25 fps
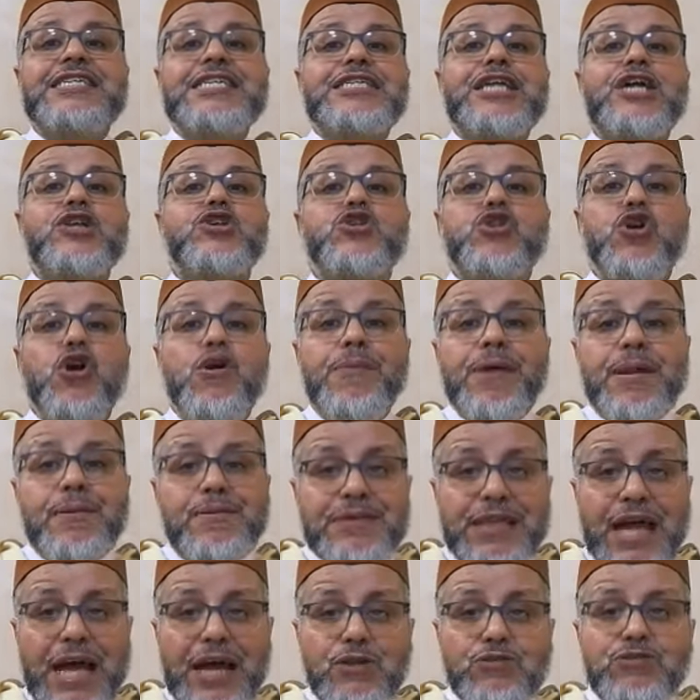تتصوم
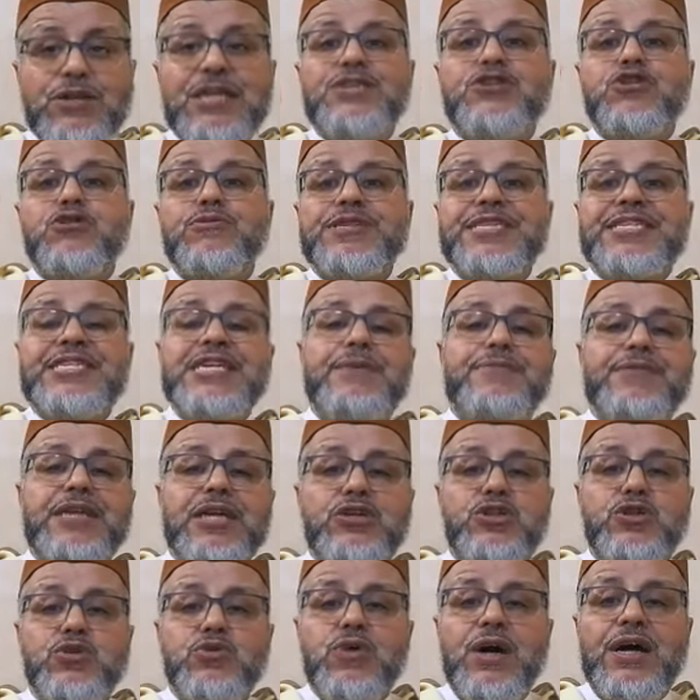رمضان وتتصوم ست ايام ديال
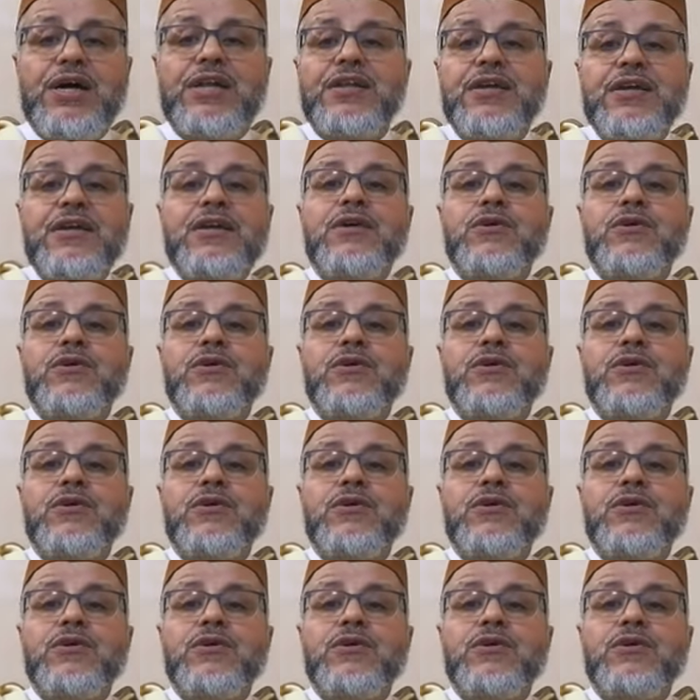شوال